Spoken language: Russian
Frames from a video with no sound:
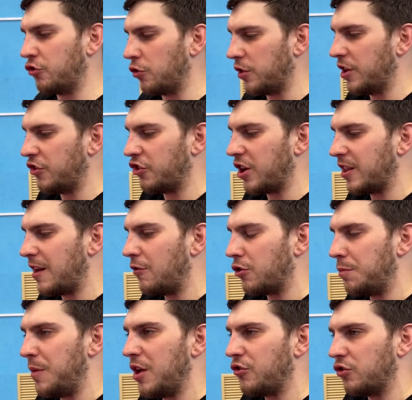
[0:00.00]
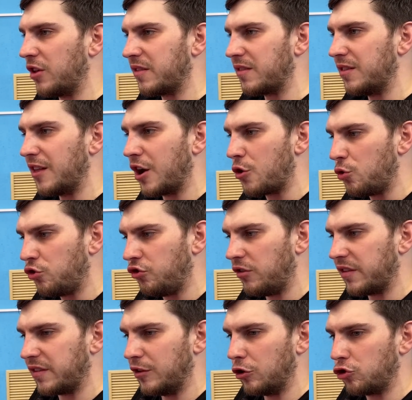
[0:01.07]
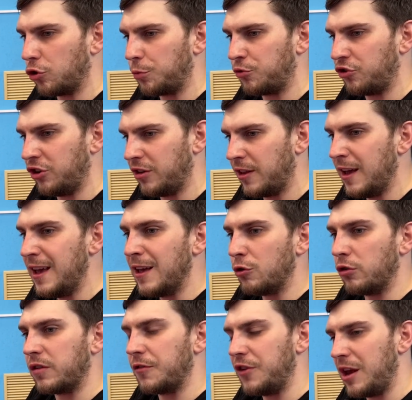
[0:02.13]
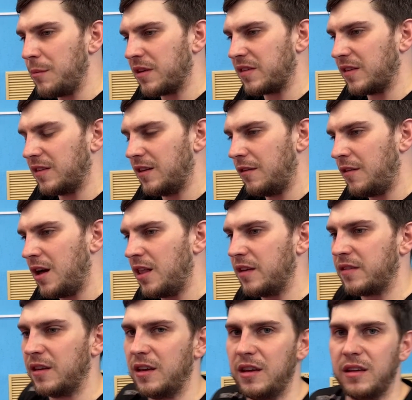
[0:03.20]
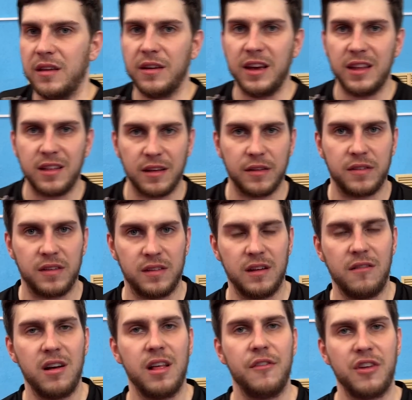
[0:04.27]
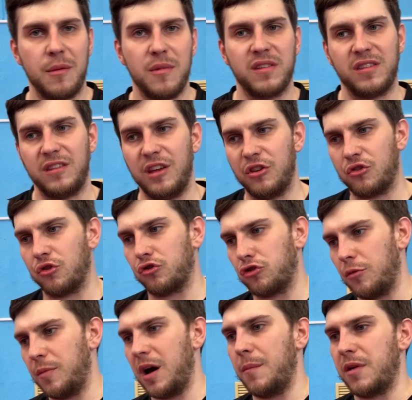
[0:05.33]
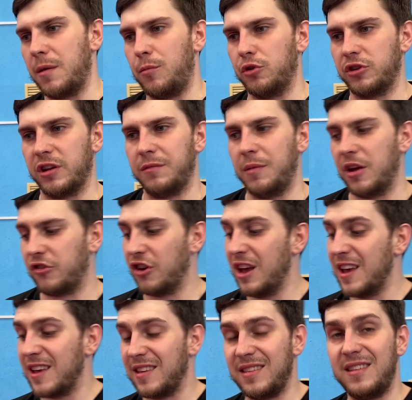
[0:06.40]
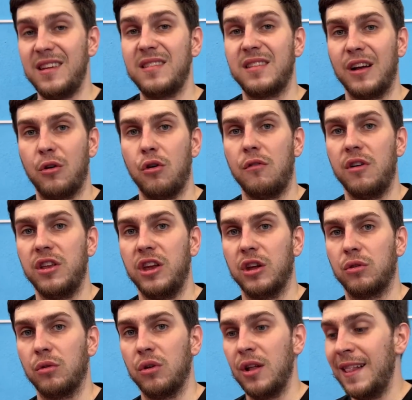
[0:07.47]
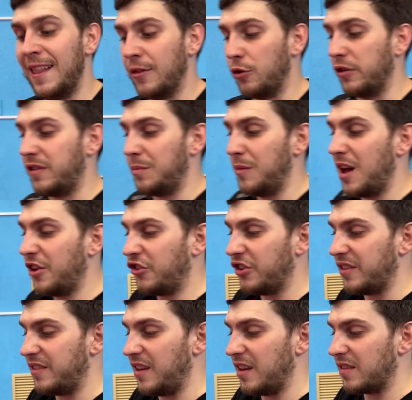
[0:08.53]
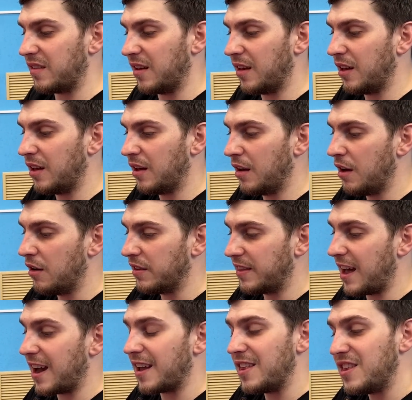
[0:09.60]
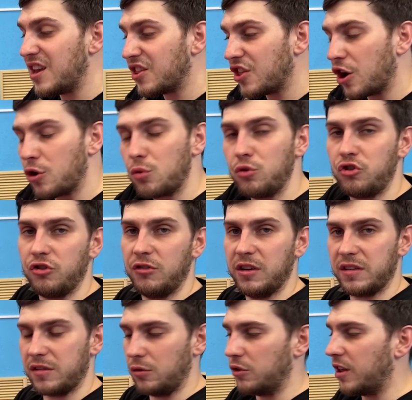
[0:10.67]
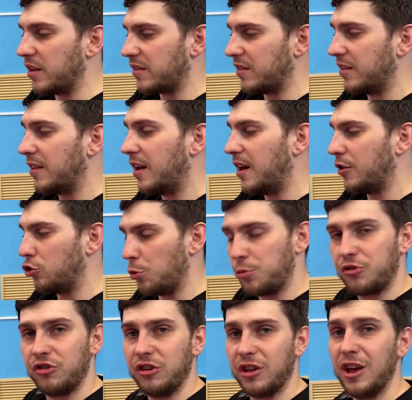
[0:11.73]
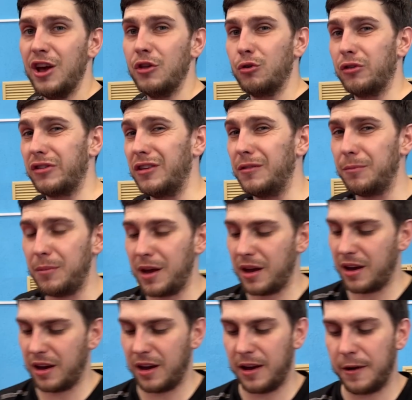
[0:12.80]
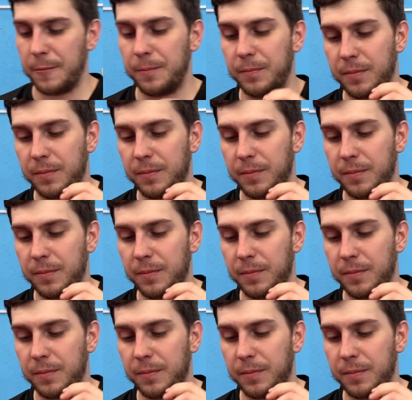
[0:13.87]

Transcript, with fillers: что даже когда вот мяч у нас накручивался на топ-шит, то есть время создавалось, и это создавало время задержку, чтобы обработать мяч. Здесь такого нету. То есть мяч здесь так не накручивается у нас на топ-шит. То есть э,